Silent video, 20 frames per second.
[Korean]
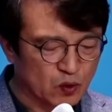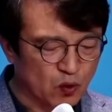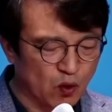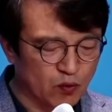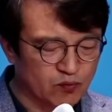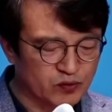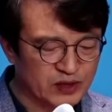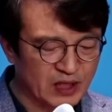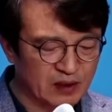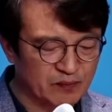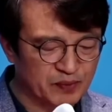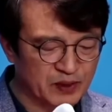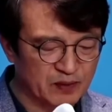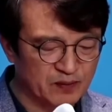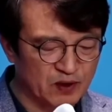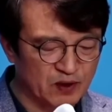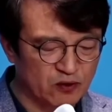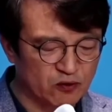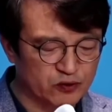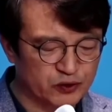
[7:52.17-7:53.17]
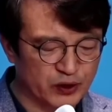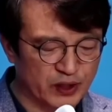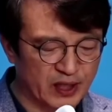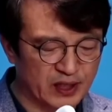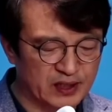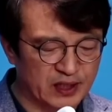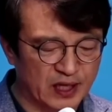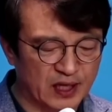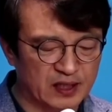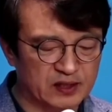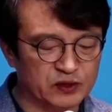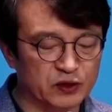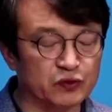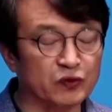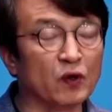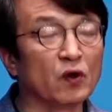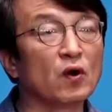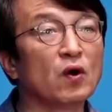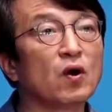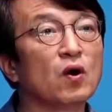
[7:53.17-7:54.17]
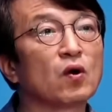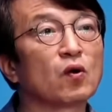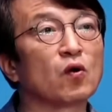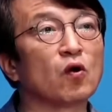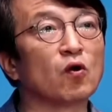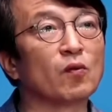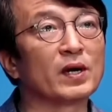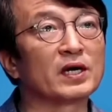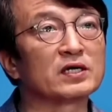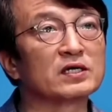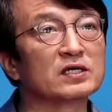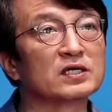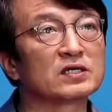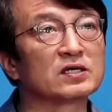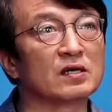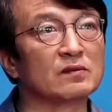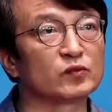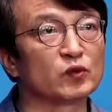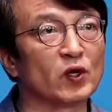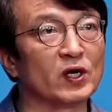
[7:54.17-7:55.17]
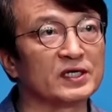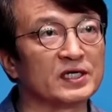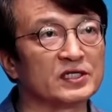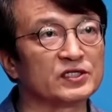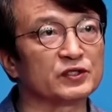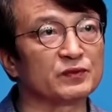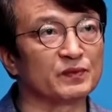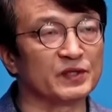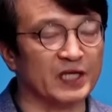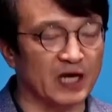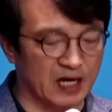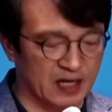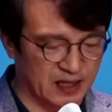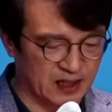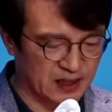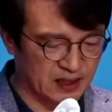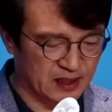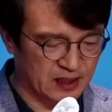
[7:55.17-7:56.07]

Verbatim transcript: 공무상 비밀 누설에 대해서도 고발을 검토하겠습니다.